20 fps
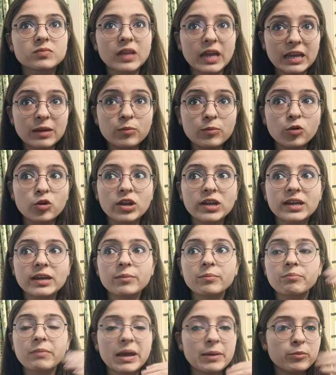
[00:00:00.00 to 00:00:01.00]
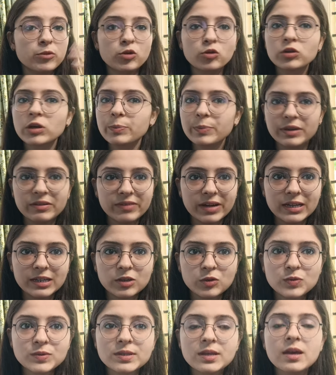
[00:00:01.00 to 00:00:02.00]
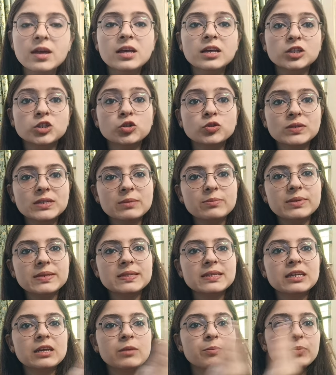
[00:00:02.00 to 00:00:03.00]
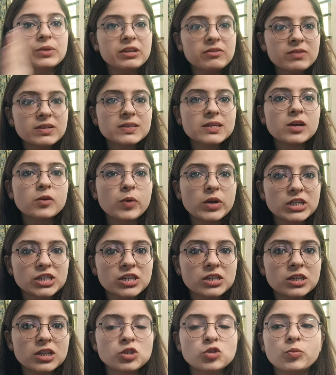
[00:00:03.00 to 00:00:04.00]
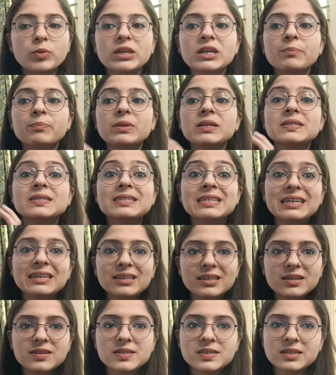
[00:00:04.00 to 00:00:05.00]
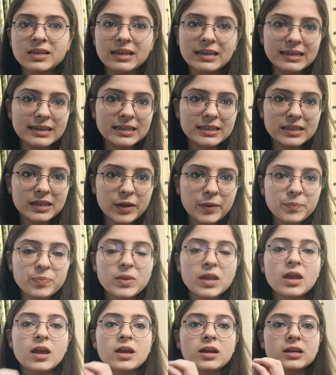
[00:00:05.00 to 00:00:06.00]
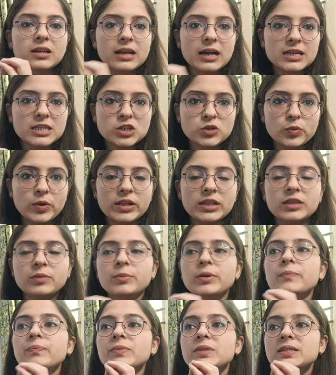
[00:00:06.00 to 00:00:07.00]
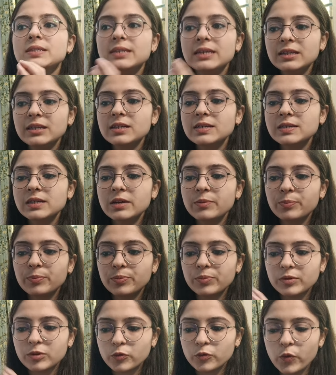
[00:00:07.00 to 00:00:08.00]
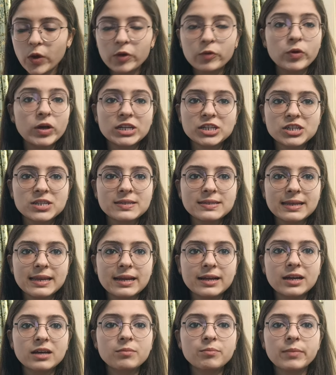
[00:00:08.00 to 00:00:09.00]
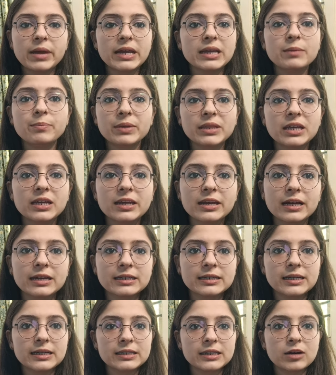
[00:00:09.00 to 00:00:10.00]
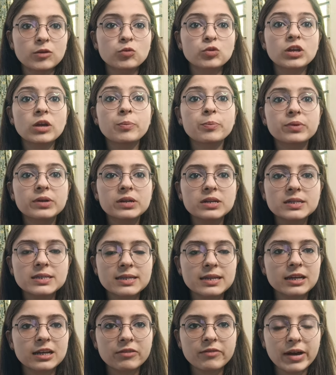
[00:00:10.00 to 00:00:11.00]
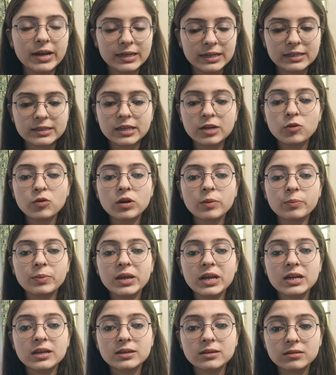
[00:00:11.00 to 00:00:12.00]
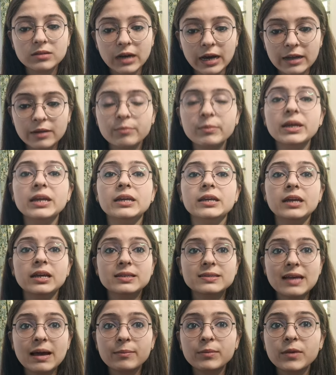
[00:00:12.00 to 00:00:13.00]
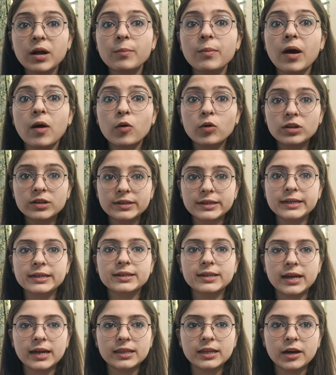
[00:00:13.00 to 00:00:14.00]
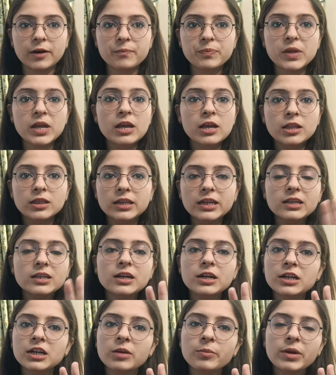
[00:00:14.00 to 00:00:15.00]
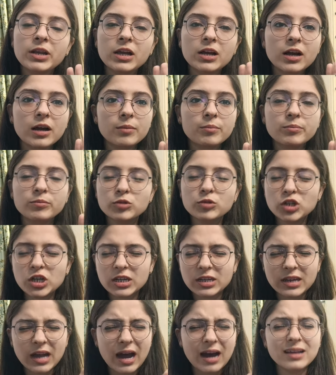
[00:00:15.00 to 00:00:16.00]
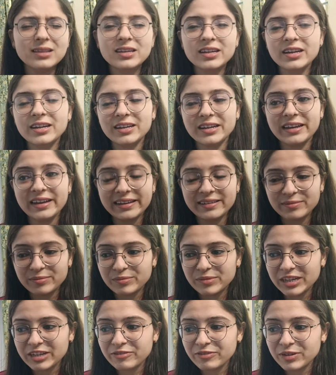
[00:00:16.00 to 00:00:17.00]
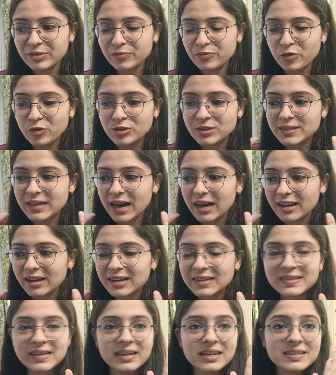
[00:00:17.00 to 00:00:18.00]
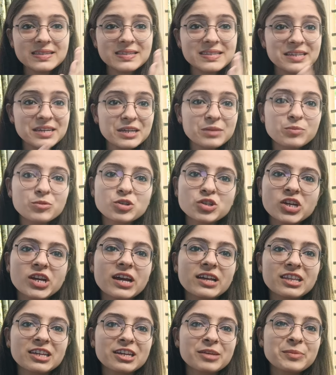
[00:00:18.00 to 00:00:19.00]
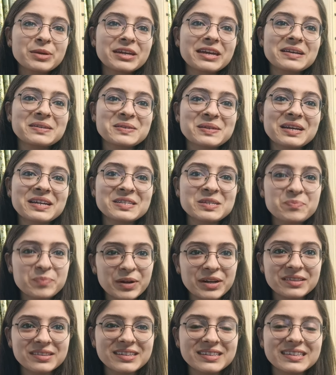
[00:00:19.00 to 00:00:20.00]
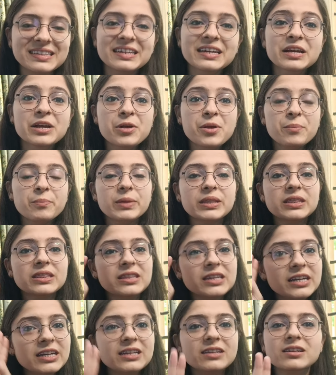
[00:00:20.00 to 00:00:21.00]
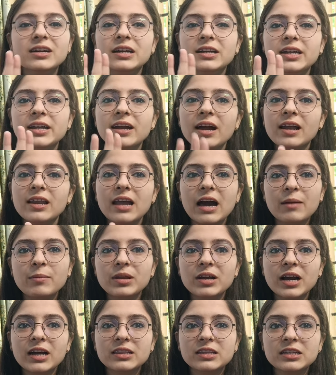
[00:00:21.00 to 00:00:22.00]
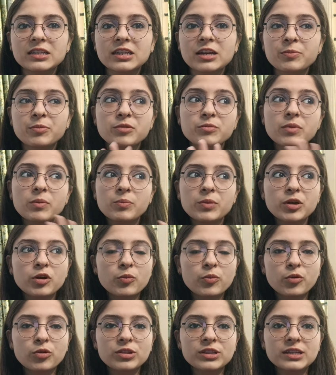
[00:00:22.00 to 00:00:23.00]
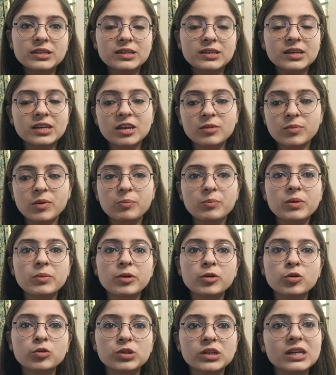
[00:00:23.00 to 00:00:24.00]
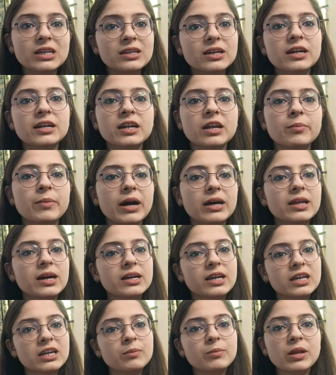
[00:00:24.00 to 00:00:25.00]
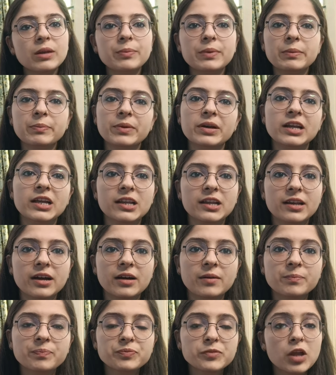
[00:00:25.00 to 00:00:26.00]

नहीं बोलेंगे मैं बोलूंगी पी वाई क्यूज जो सी बी एस ई के प्रीवियस ये क्वेश्चन थे जो मैंने अपने सीनियर से लिए थे क्लास ट्वेल्थ में सीनियर से वह क्वेश्चन लेकर मैंने पता क्या किया था उनके प्रिंट्स निकलवा लिए थे और अपने घर में ही एग्जाम का माहौल क्रिएट किया था तीन घंटे में लगा मुझे याद है इवन वो सारा का सारा सीन मुझे याद है कि मैं कैसे कैसे पढ़ती थी मैं तीन घंटे का अलार्म लगाती थी अपनी मम्मी को बोलती थी कि मम्मी मेरे को तीन घंटे बाद आके ना मेरा पेपर ले लेना